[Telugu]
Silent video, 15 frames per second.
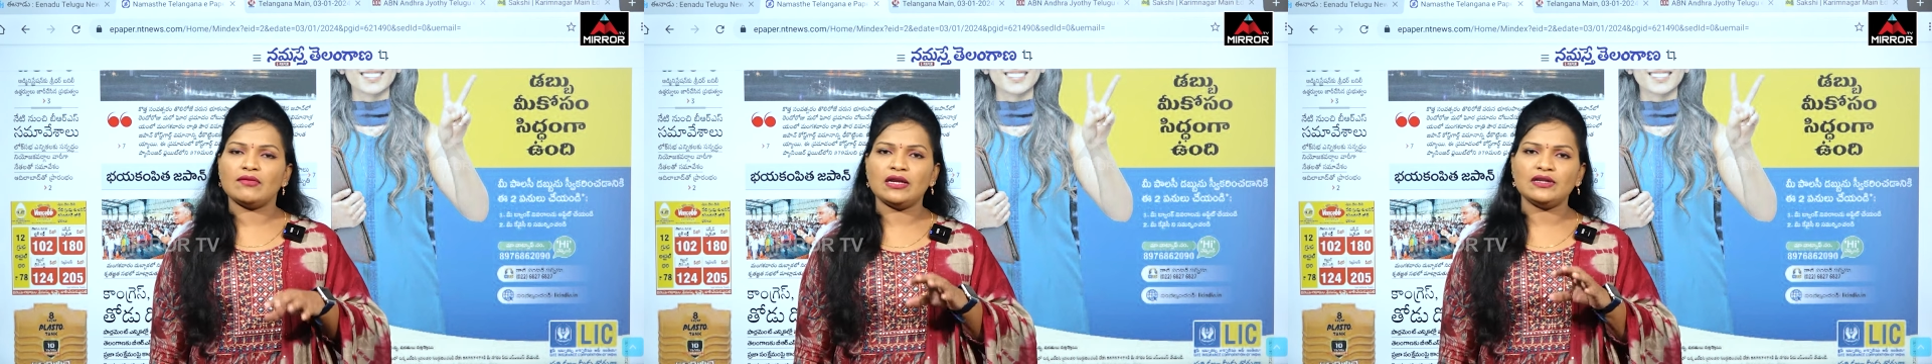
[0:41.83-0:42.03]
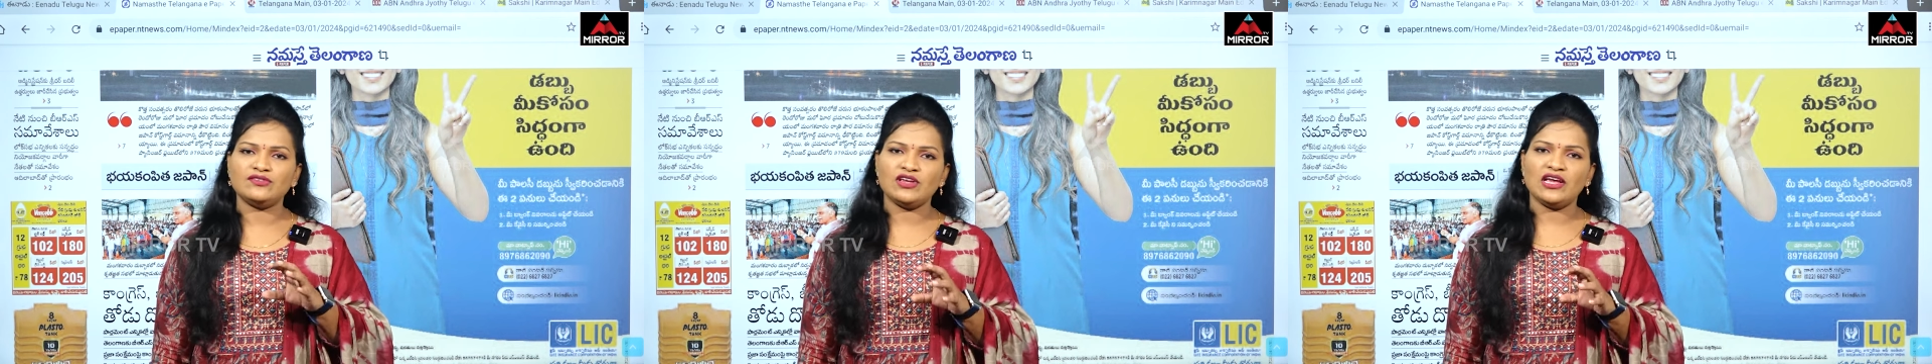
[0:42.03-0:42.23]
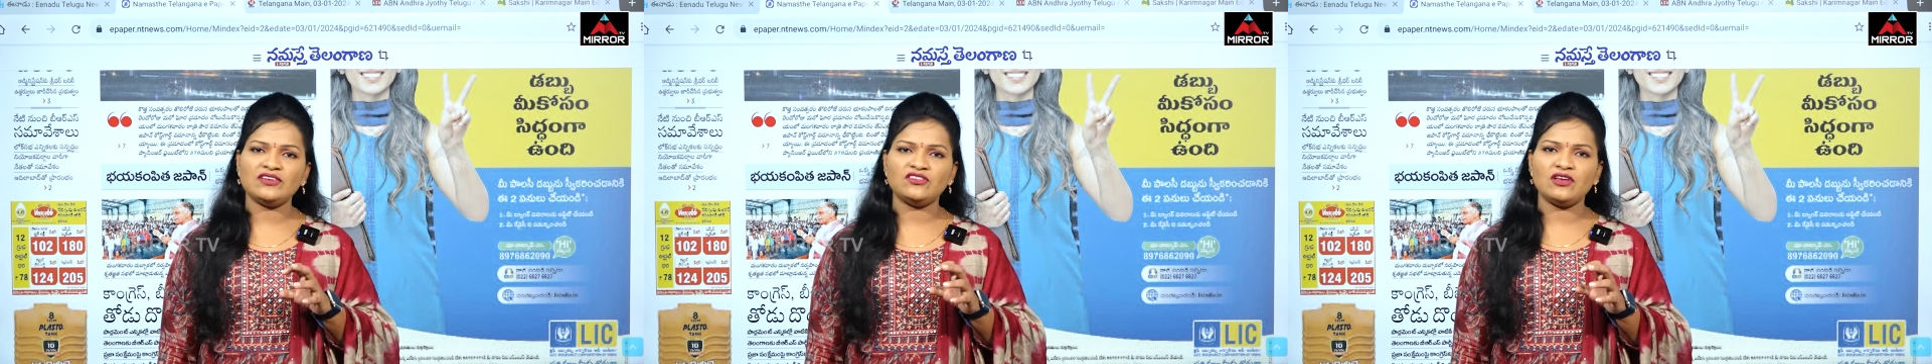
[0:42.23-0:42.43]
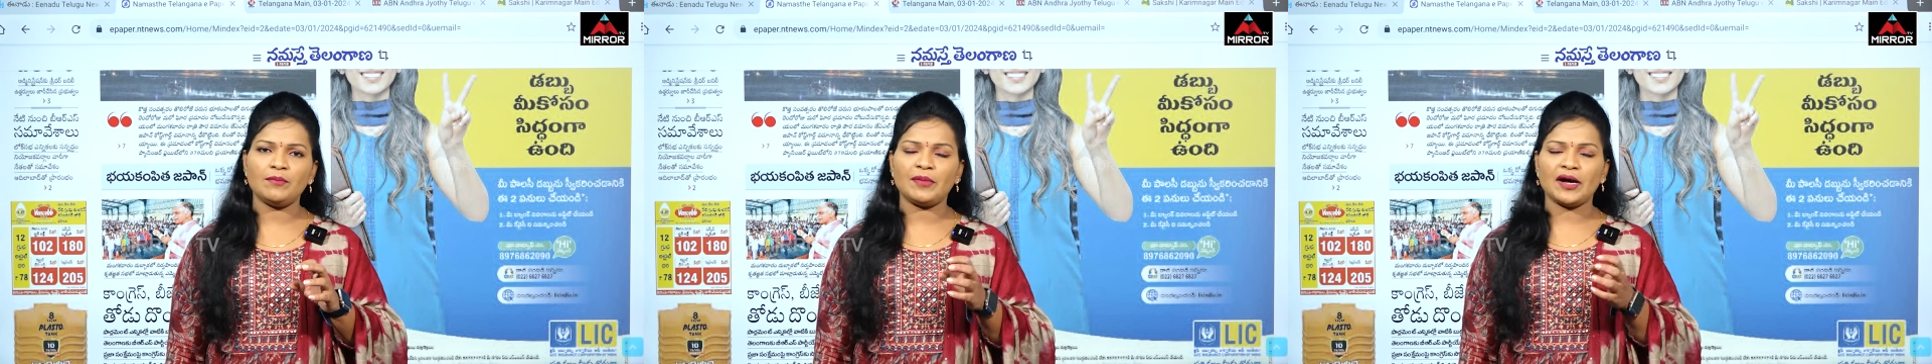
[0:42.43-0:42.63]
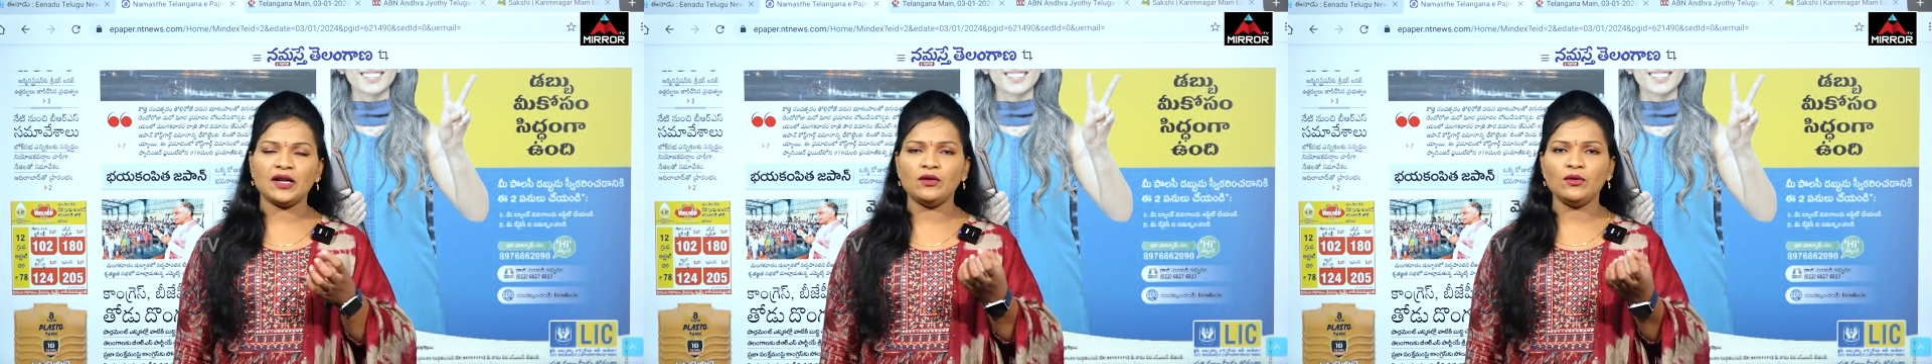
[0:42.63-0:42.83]
వాళ్ళు చేసిన
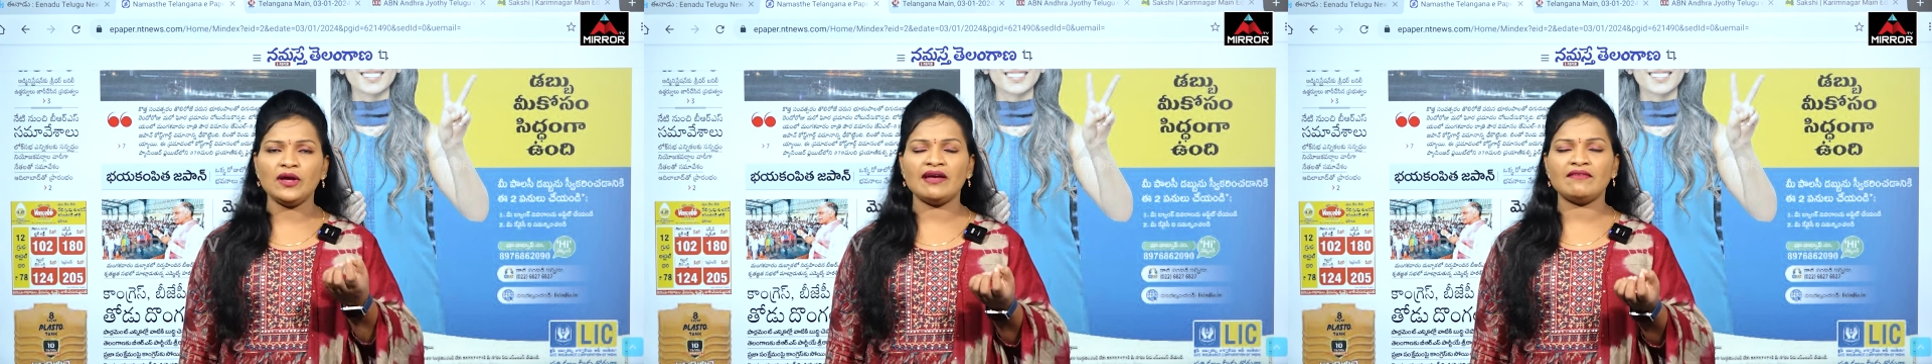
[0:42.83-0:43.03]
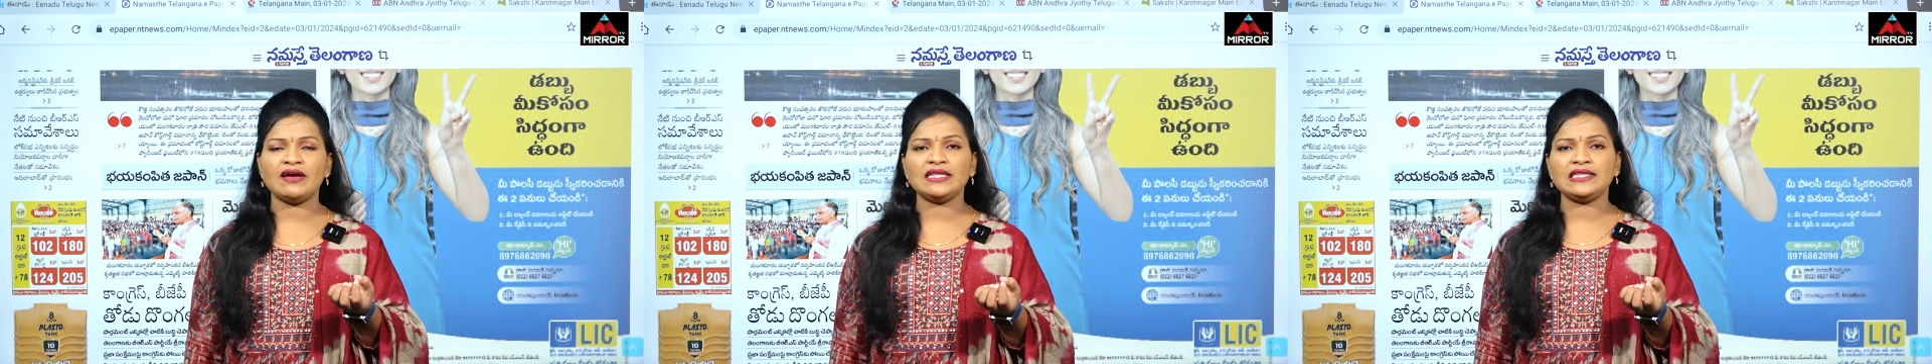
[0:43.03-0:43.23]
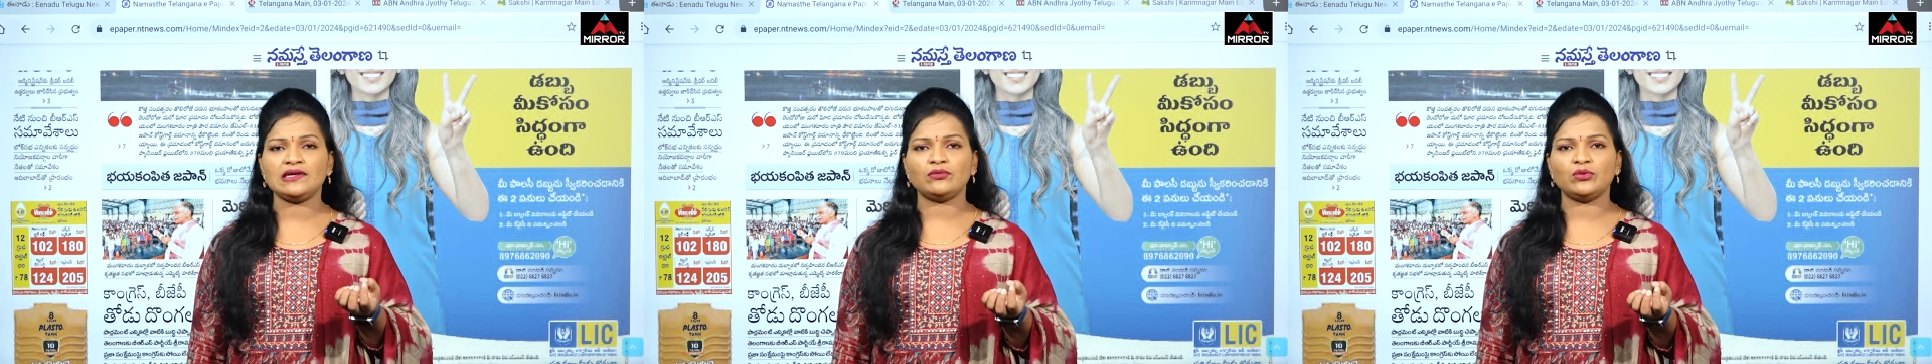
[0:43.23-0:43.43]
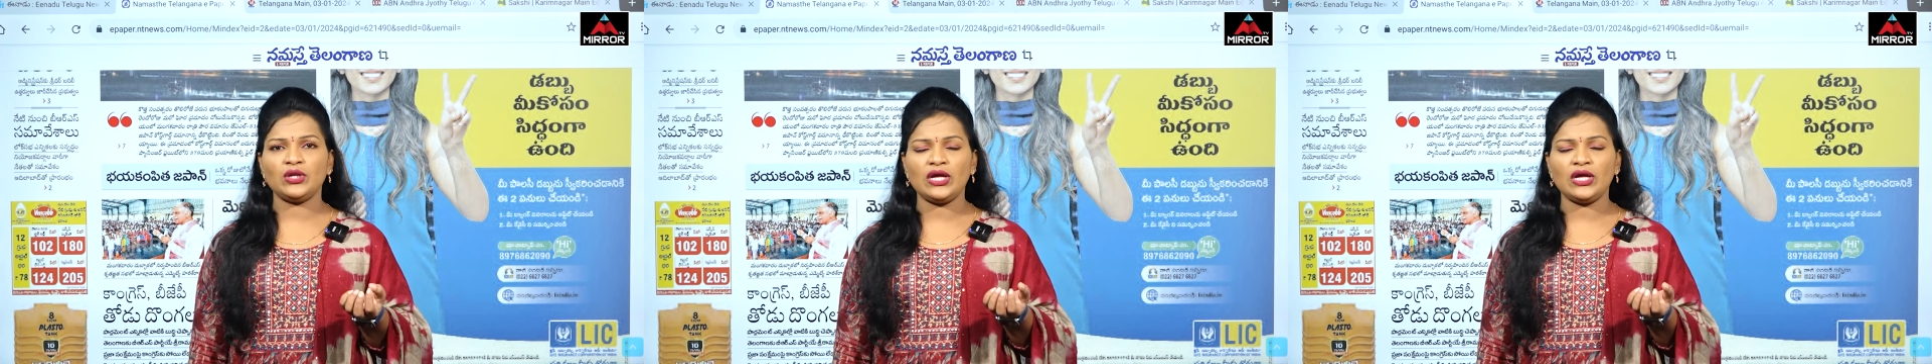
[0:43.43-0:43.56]
పనులు ఏవైతే